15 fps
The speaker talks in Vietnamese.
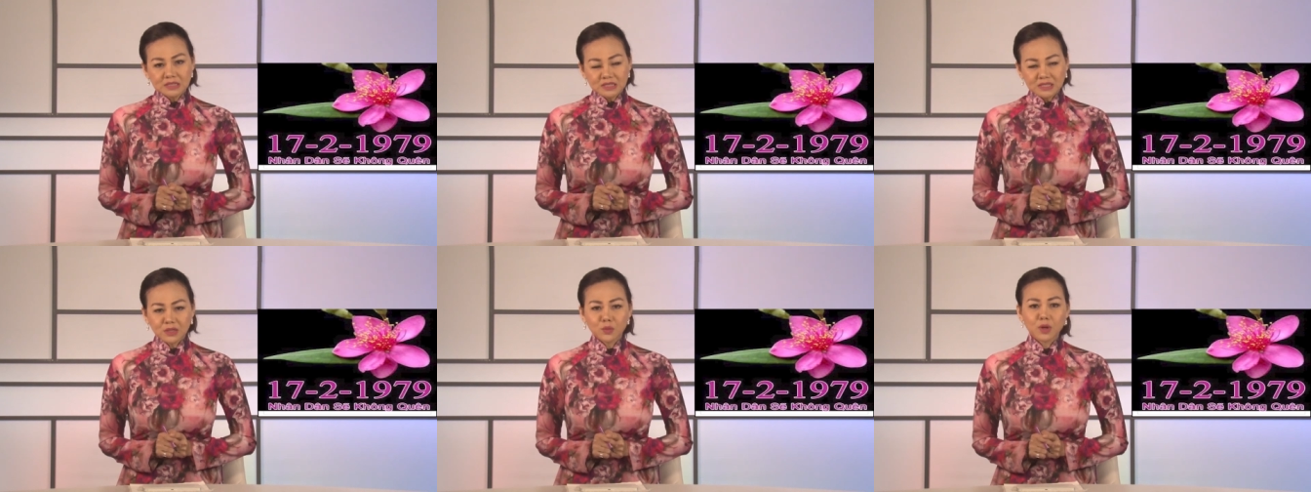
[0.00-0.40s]

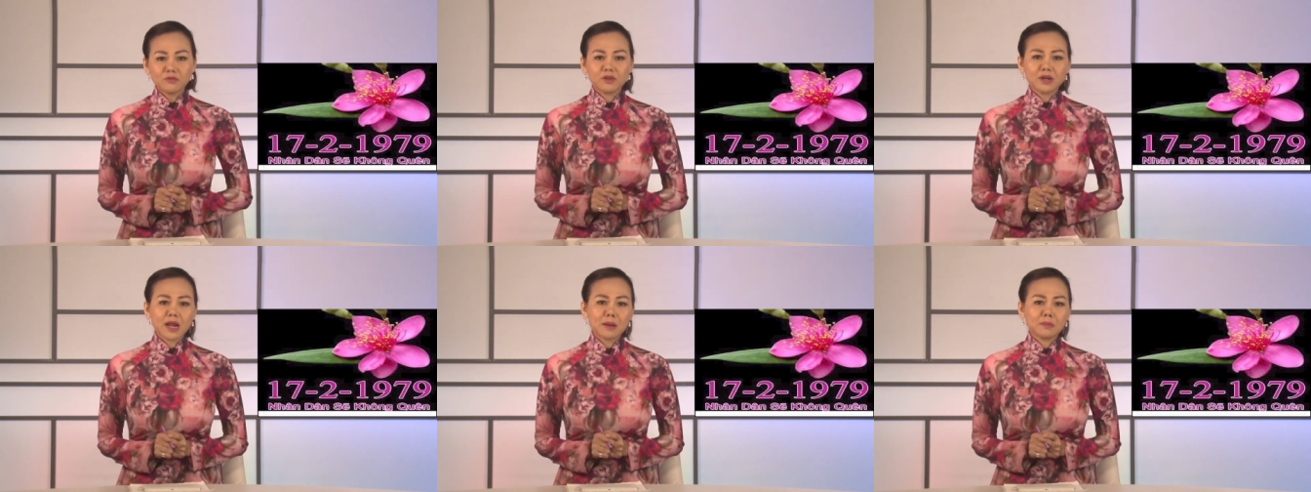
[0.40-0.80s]
Chính quyền
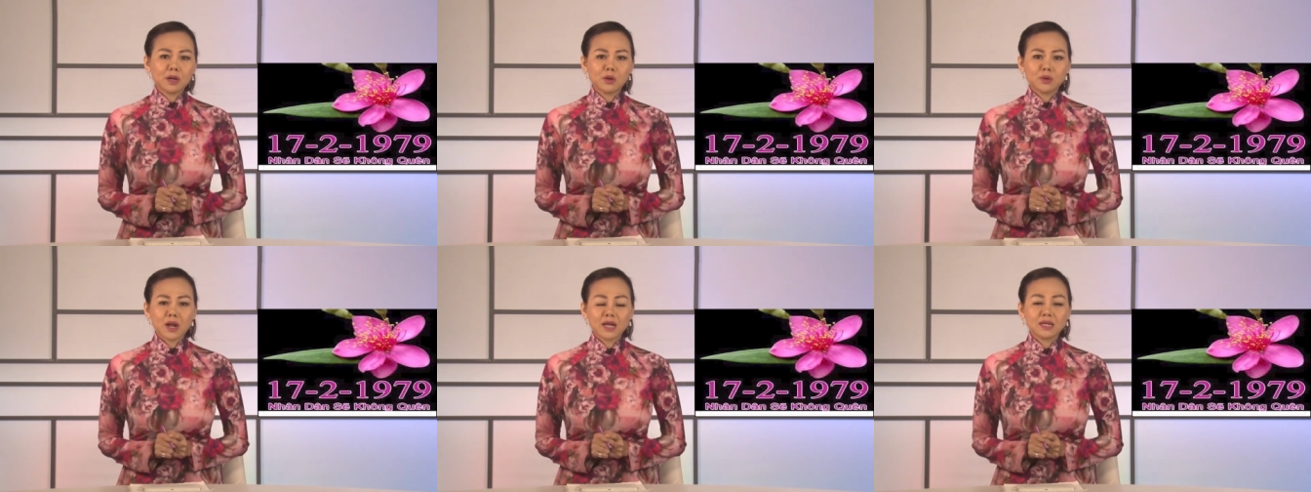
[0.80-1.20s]
Việt Nam
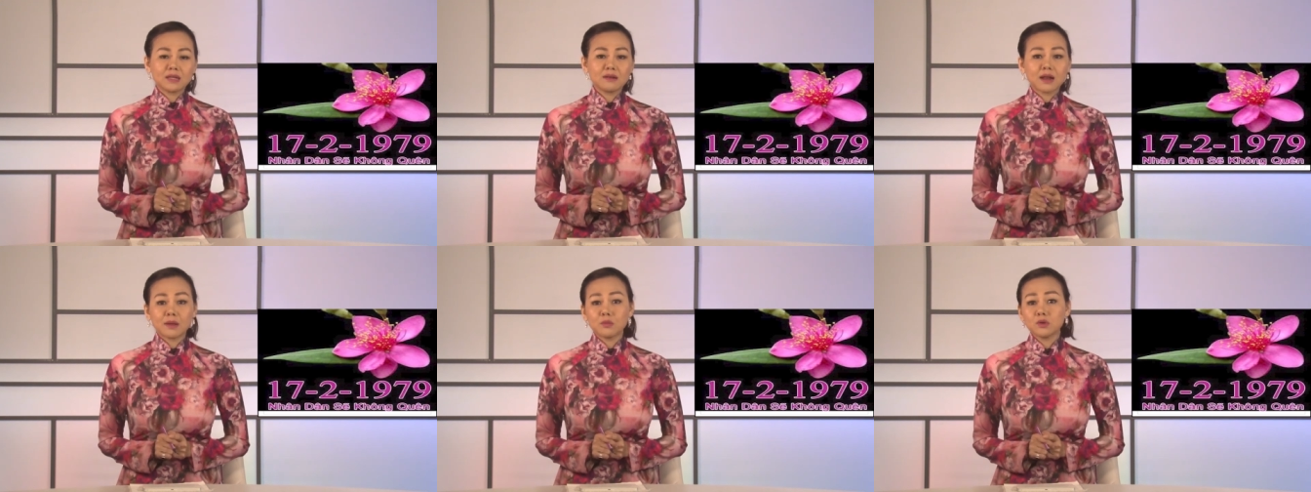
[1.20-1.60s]
lâu nay
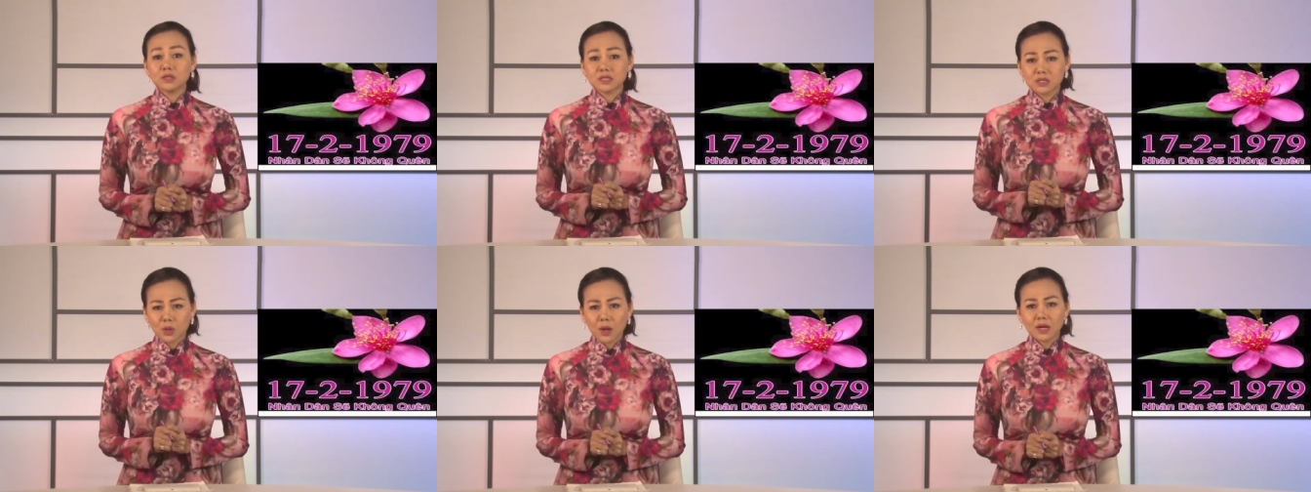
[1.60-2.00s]
lại muốn
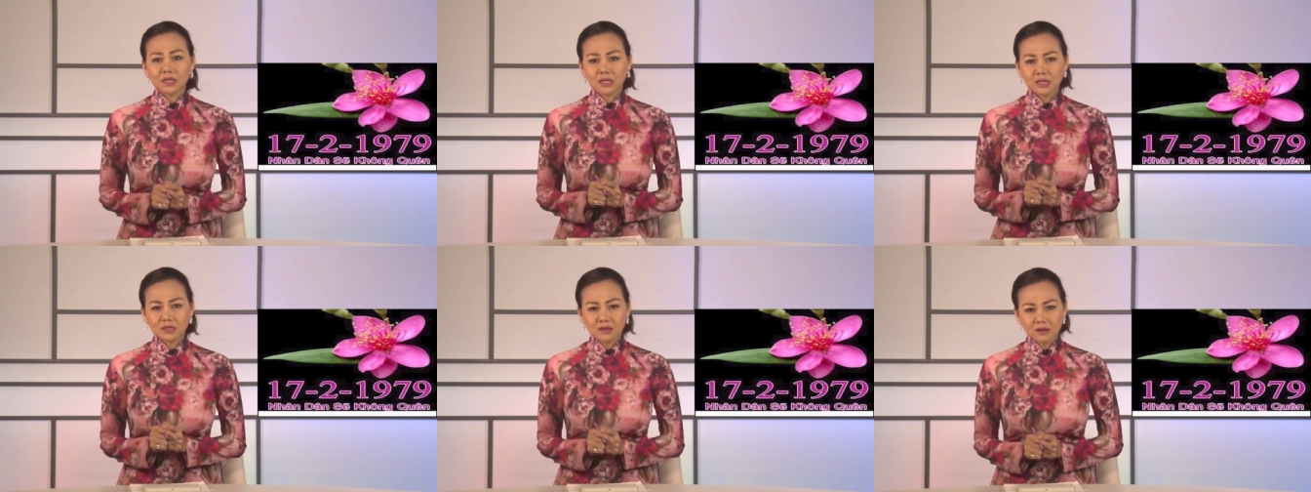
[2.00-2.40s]
xóa
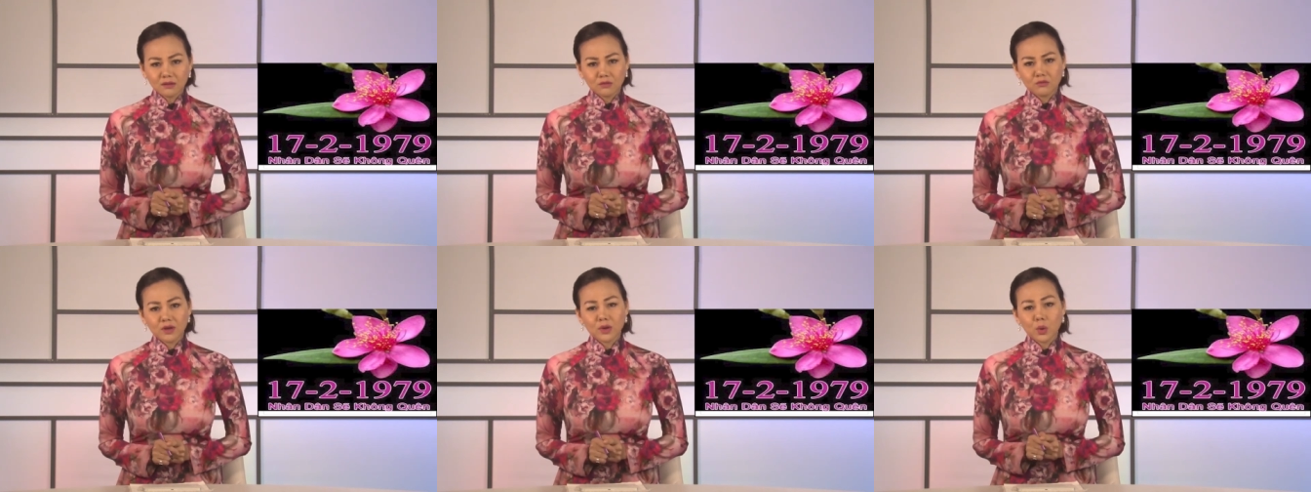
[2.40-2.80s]
ký ức
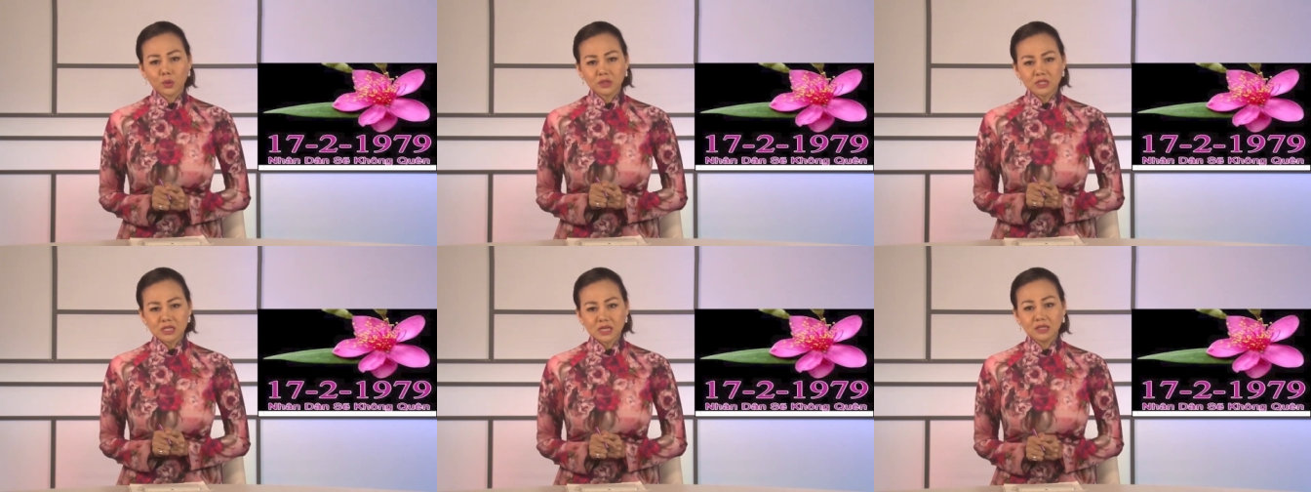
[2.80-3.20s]
về
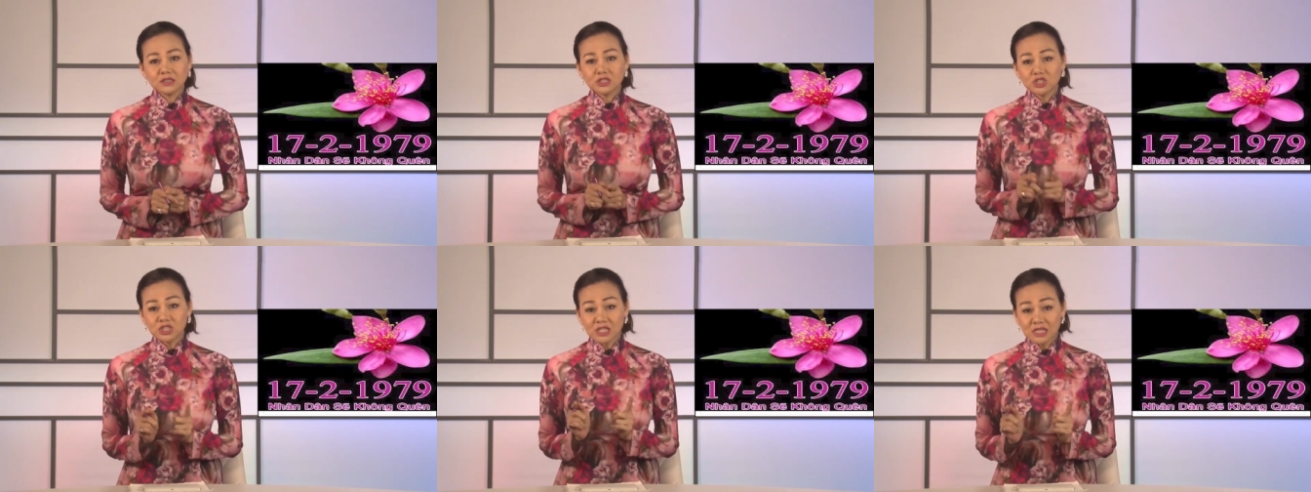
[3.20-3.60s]
cuộc chiến
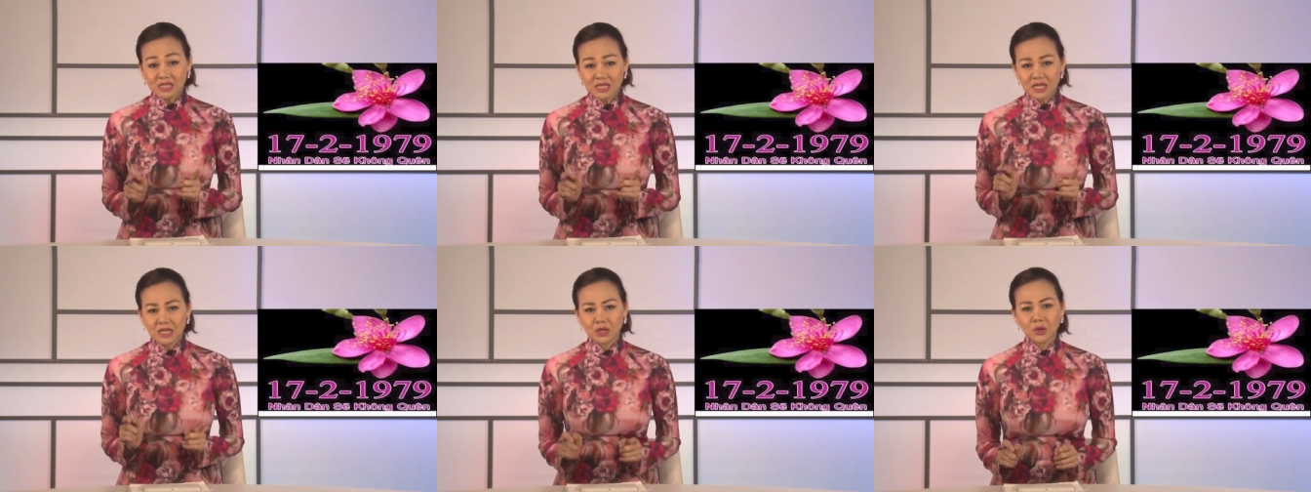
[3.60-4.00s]
chính
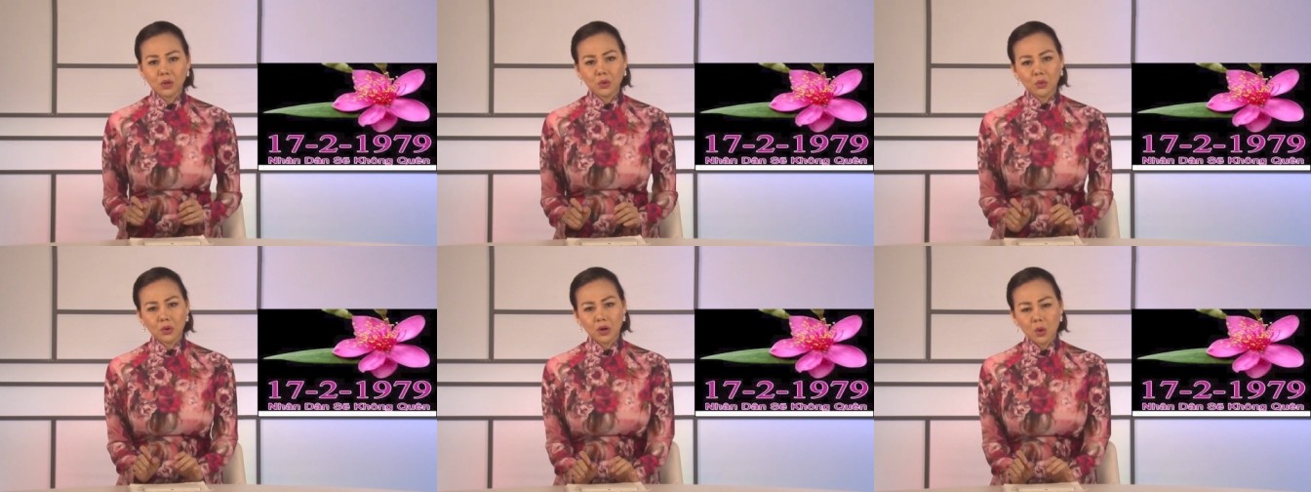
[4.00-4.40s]
nghĩa
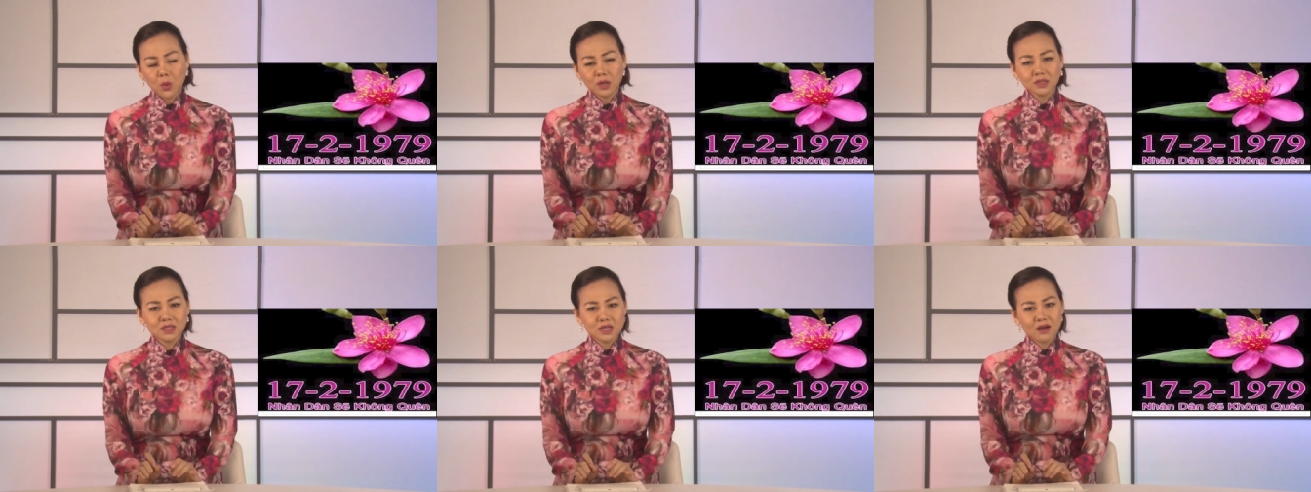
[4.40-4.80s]
của
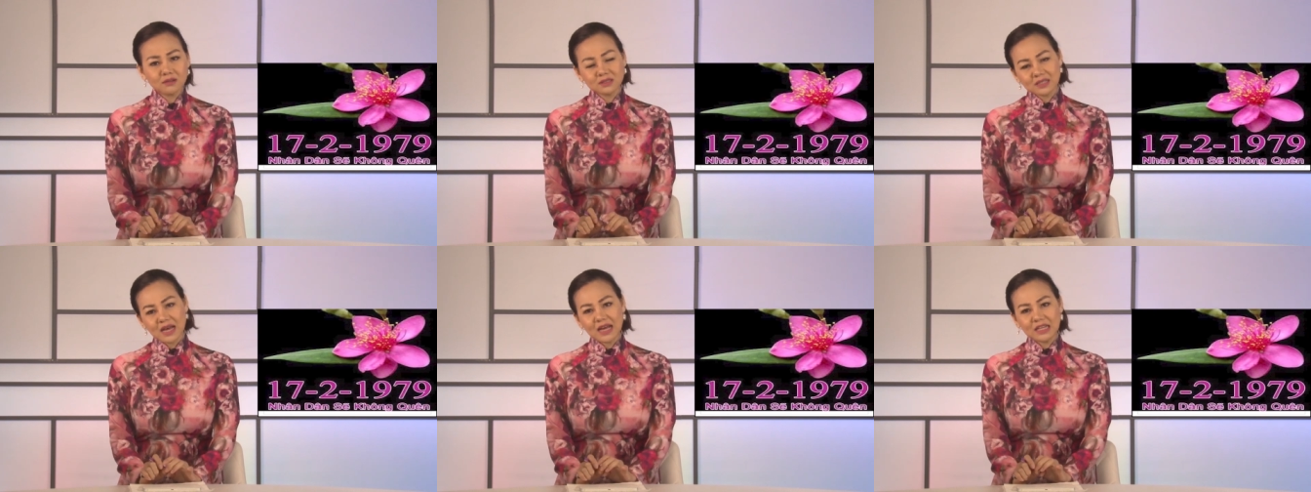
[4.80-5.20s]
quân
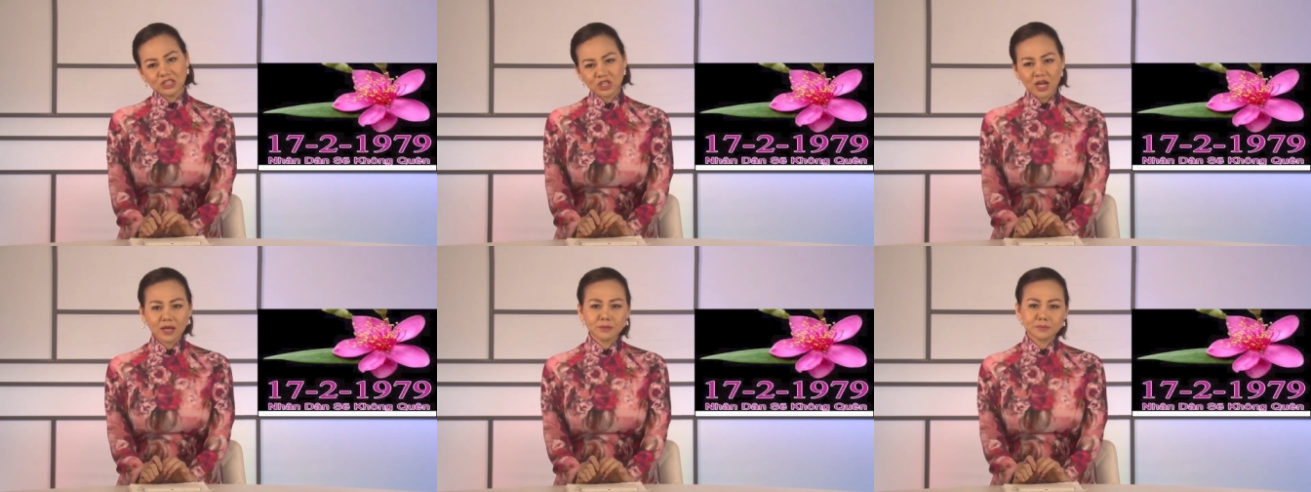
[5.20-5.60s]
dân ta
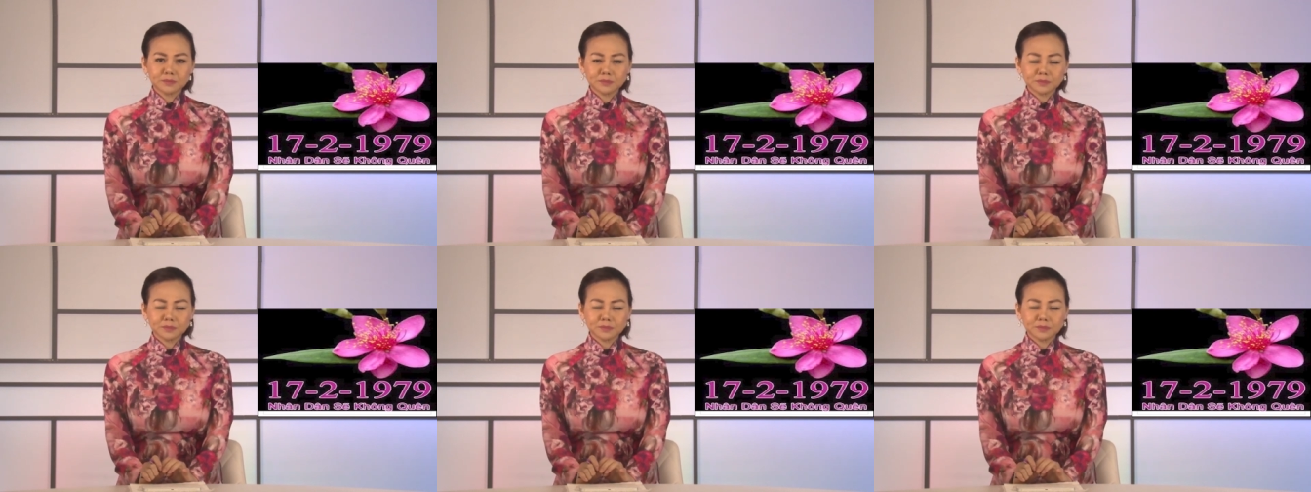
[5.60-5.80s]
chăng?